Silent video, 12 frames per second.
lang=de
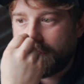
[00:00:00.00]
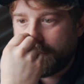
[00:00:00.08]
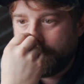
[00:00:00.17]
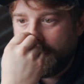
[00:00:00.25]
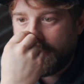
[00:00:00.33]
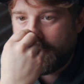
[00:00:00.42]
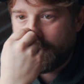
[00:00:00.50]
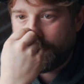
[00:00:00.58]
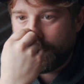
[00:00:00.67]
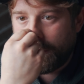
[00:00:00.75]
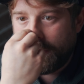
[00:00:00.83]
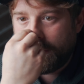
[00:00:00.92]
dass es mir gerade
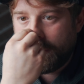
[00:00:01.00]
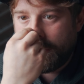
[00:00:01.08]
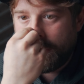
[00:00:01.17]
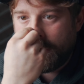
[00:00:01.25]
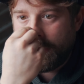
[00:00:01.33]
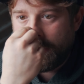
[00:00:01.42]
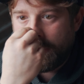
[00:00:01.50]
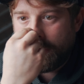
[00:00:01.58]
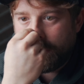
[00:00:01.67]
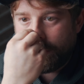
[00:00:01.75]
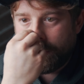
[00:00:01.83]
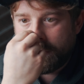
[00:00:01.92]
so geht.
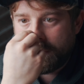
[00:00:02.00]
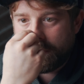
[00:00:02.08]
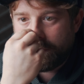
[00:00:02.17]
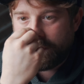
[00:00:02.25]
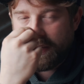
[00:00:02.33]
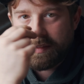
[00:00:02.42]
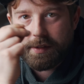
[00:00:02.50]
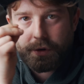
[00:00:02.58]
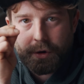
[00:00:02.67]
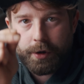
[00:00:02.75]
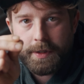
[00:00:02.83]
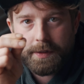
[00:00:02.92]
Und wenn es
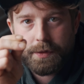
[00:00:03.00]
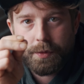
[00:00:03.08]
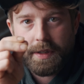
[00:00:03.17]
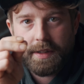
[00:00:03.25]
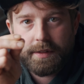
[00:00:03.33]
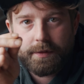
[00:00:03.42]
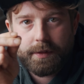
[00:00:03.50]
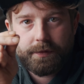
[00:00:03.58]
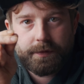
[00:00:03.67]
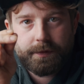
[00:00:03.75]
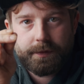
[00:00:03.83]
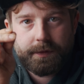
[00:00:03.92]
euch so geht,
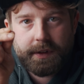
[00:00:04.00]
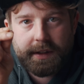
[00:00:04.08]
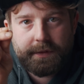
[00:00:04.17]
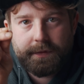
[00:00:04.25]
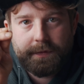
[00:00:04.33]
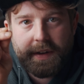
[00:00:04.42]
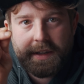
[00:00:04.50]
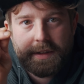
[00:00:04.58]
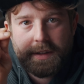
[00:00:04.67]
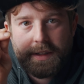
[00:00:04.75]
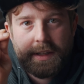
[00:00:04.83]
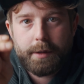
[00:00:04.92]

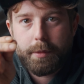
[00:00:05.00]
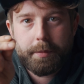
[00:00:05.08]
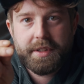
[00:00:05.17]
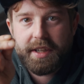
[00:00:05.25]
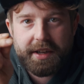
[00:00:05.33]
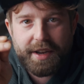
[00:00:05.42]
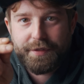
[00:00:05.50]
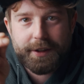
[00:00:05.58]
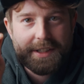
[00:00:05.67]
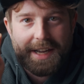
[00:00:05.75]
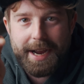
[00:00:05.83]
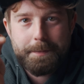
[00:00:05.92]
wenn ihr momentan
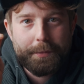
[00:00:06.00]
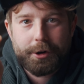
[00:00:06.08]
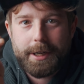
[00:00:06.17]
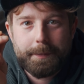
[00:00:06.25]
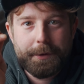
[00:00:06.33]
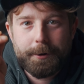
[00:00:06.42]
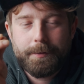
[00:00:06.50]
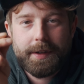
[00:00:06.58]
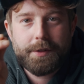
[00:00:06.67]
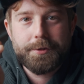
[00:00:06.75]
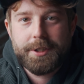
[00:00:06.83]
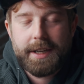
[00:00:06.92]
einfach keinen Bock habt,
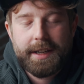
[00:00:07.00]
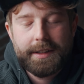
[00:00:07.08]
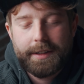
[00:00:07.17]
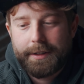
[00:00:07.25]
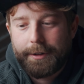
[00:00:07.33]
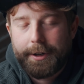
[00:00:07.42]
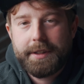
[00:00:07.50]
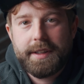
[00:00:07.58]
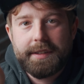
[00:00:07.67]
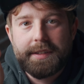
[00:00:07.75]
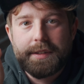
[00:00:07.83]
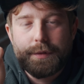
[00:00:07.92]
irgendwas zu starten, Leute,
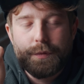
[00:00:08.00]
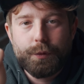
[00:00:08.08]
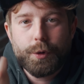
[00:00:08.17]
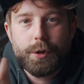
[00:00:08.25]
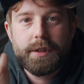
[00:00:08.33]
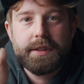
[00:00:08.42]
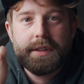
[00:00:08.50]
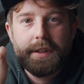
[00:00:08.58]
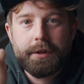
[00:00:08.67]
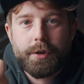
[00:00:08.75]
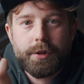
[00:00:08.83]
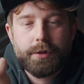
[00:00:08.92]
es ist wirklich
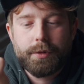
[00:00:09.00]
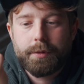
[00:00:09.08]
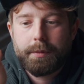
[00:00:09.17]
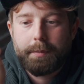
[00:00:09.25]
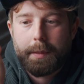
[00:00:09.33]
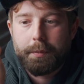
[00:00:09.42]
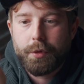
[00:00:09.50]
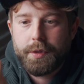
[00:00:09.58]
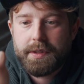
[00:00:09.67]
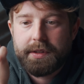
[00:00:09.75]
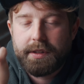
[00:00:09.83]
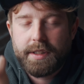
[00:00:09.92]
in Ordnung. Man
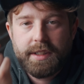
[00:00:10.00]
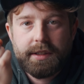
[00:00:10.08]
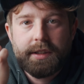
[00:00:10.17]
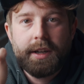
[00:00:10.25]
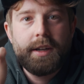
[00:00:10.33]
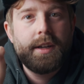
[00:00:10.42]
muss nicht